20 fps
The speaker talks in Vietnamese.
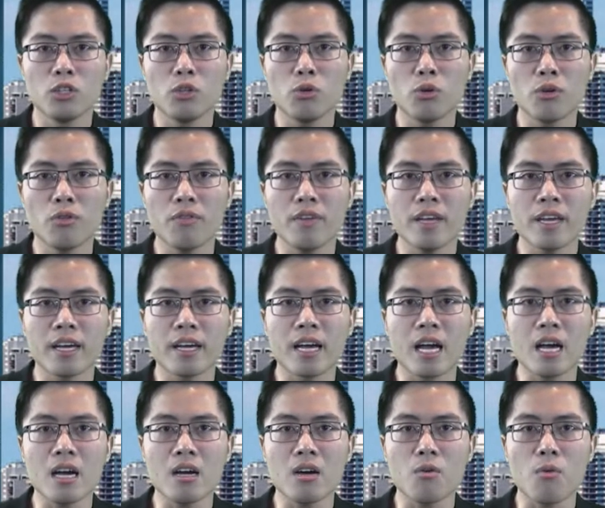Thưa quý vị,
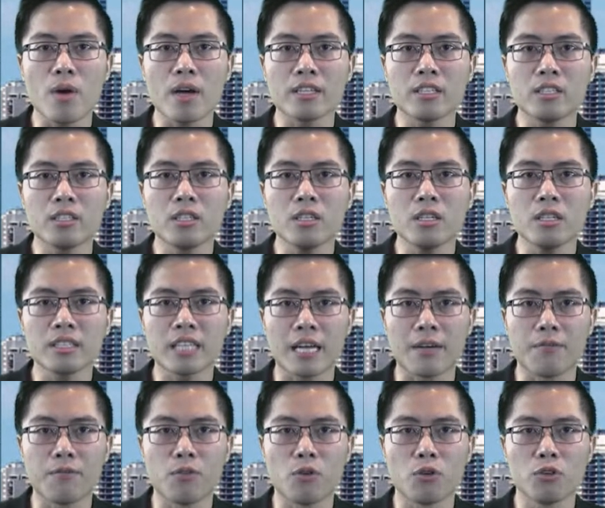các quan chức
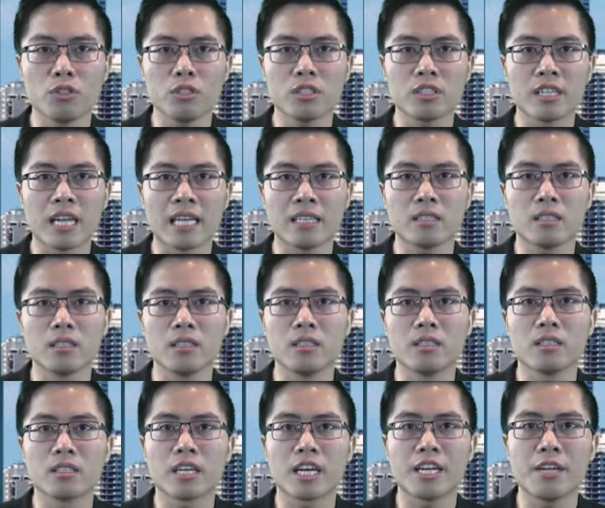thành phố Stanton,